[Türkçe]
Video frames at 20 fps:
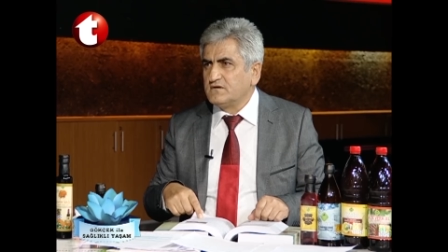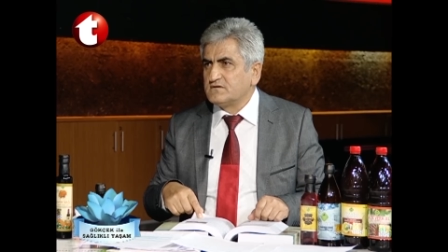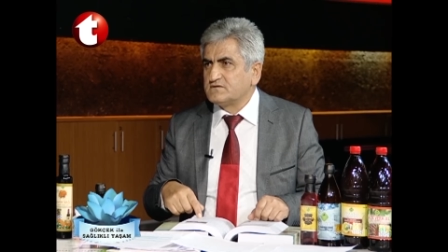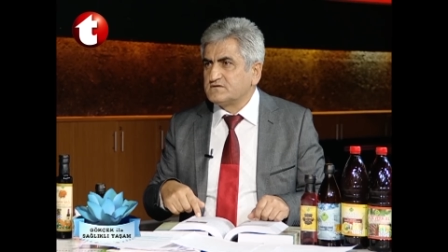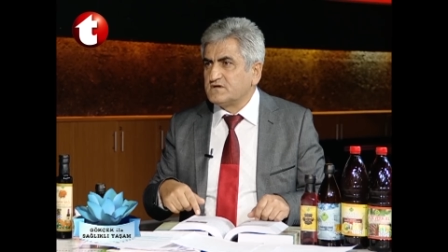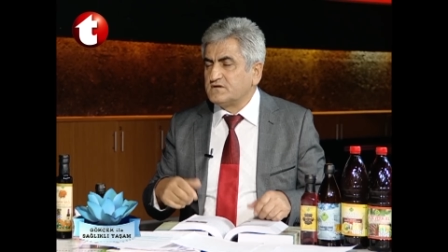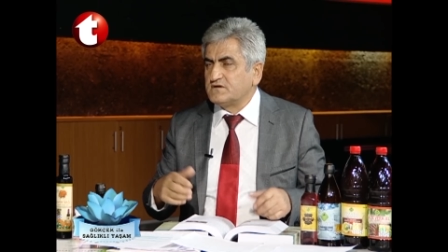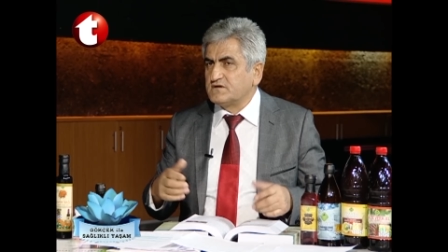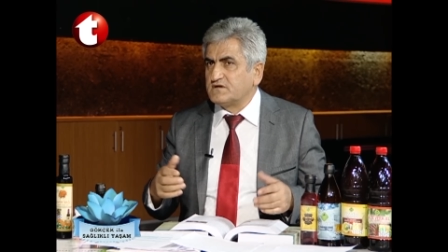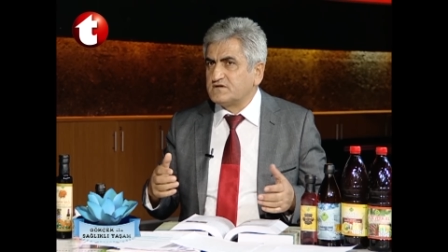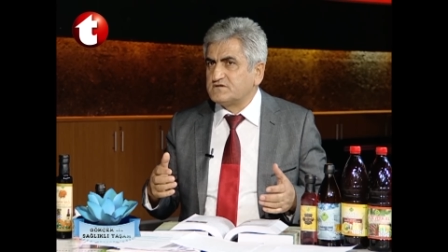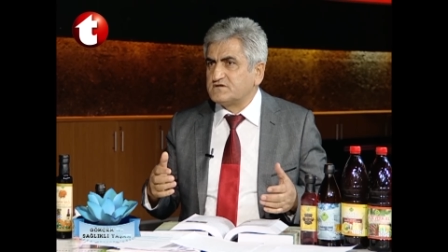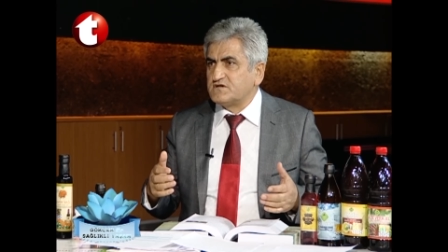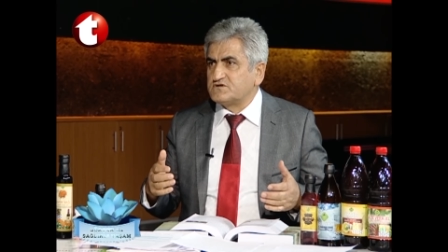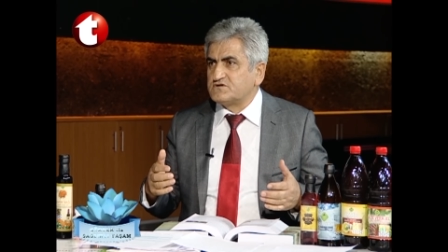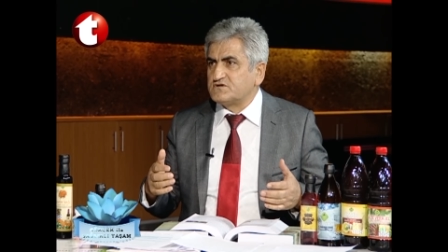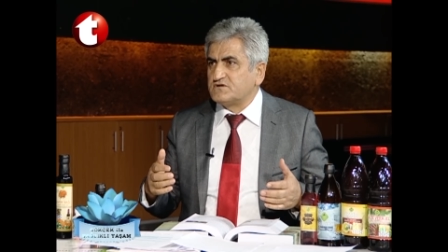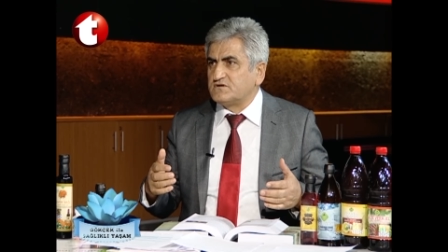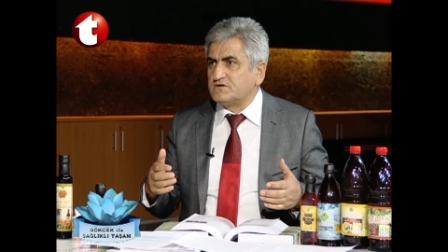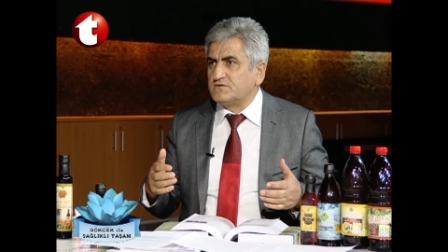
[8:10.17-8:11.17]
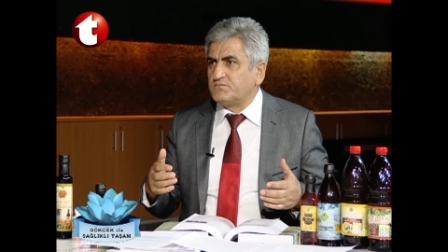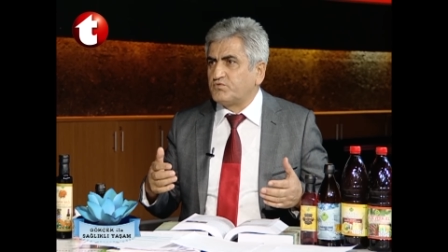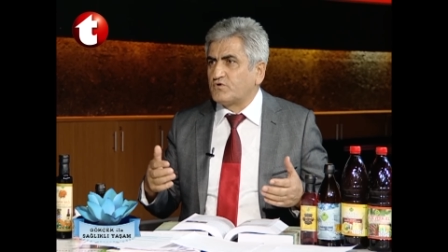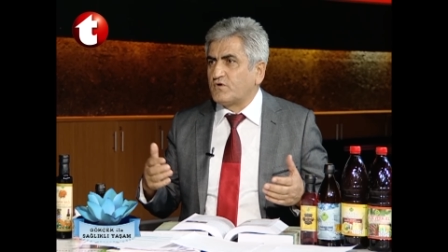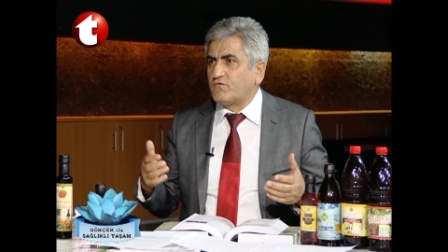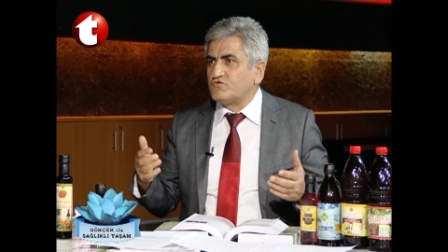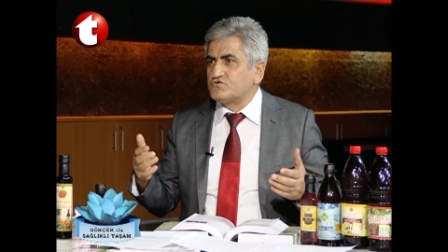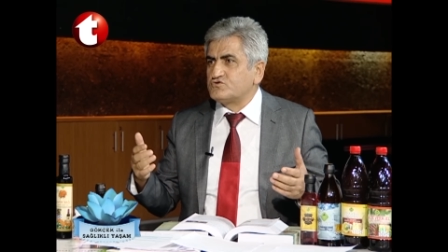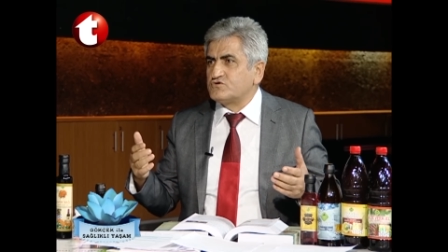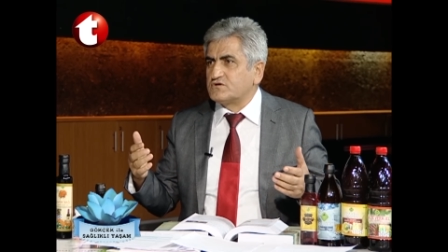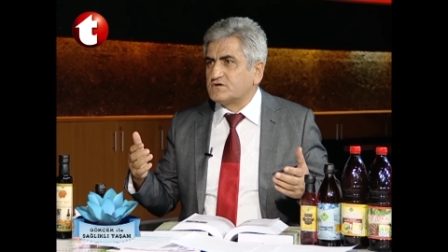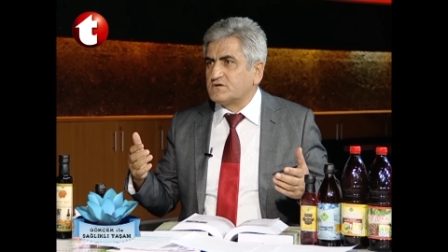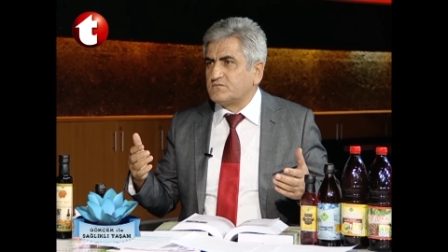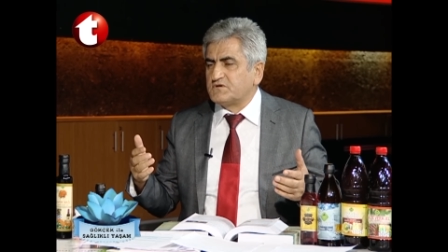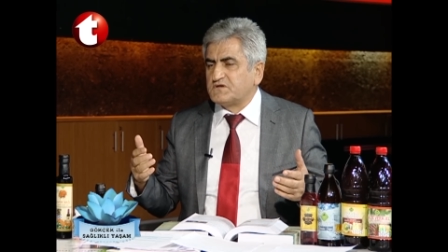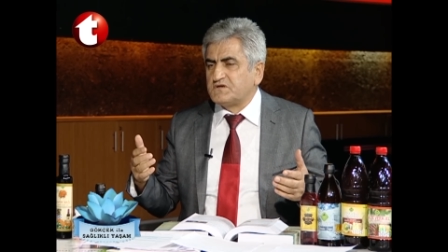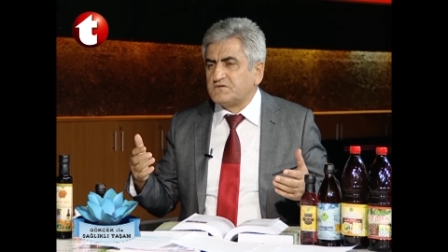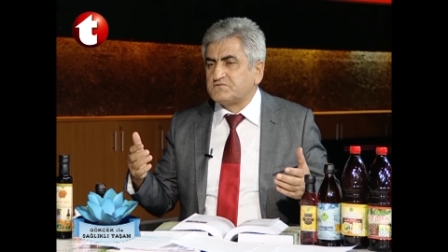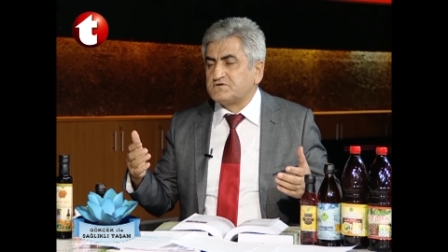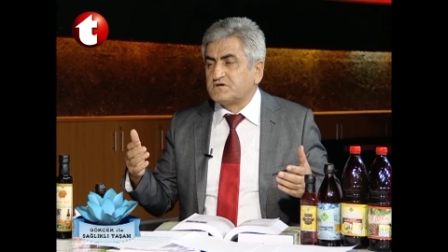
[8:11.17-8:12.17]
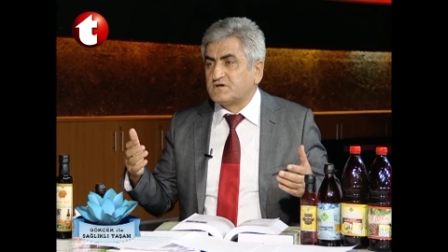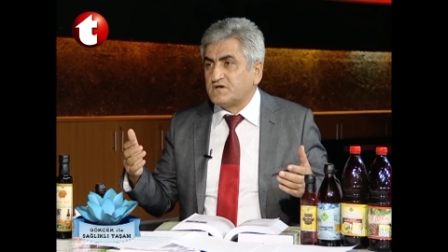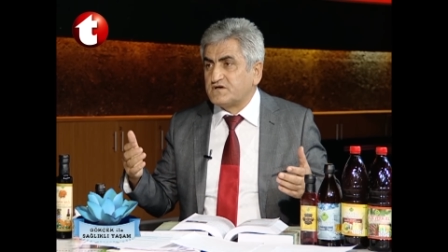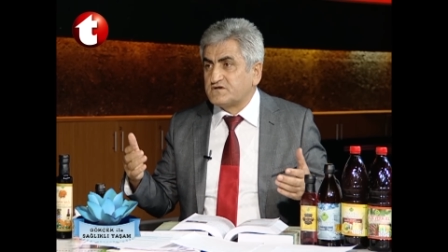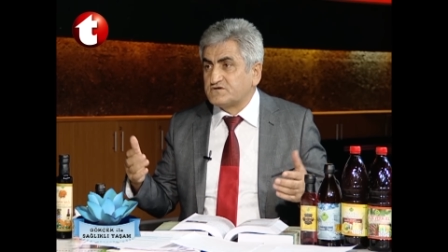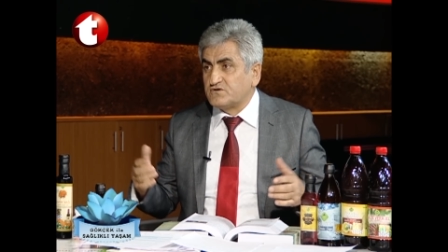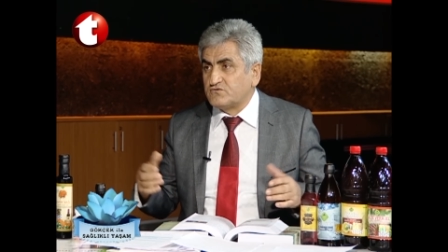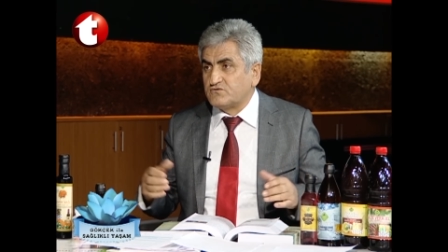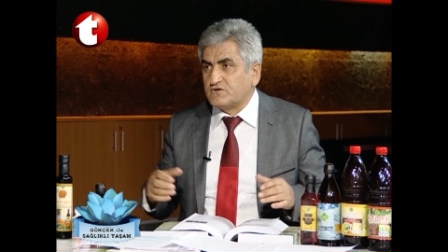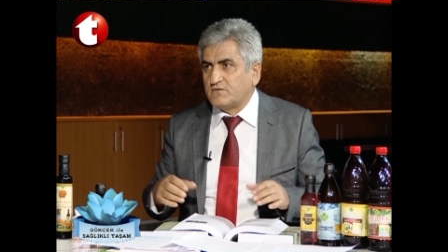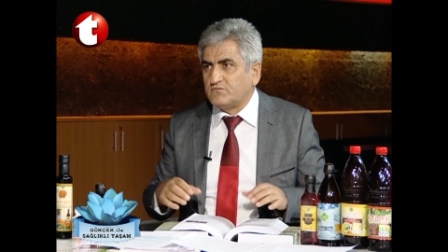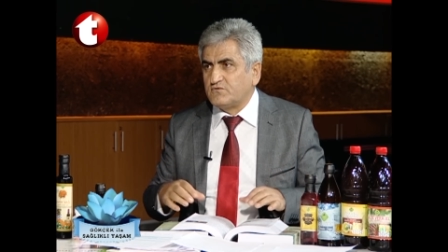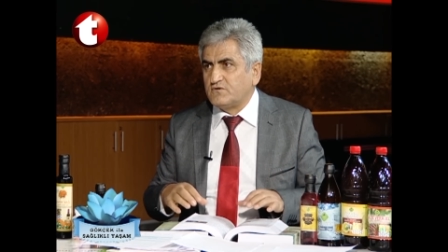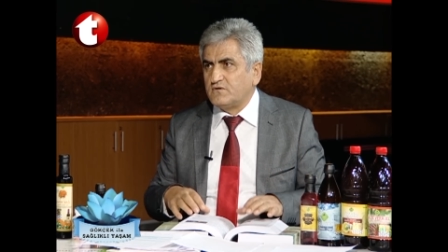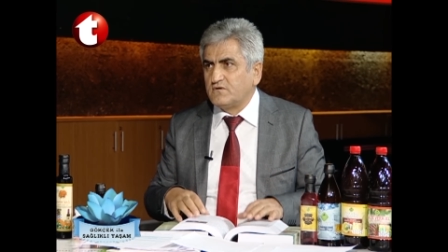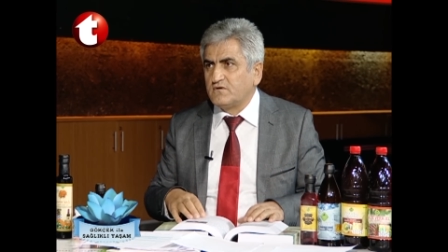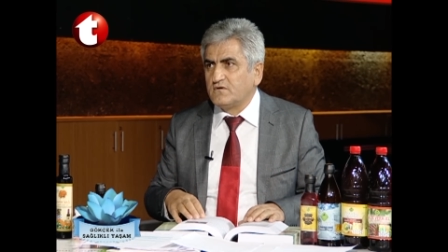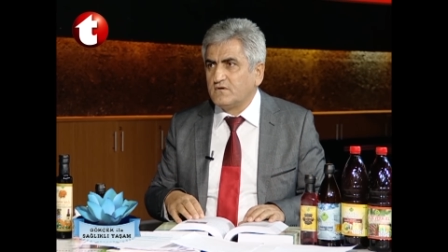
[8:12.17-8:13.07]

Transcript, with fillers: Sendike seçildi. Profesör gibi kimse karşısında duramıyor.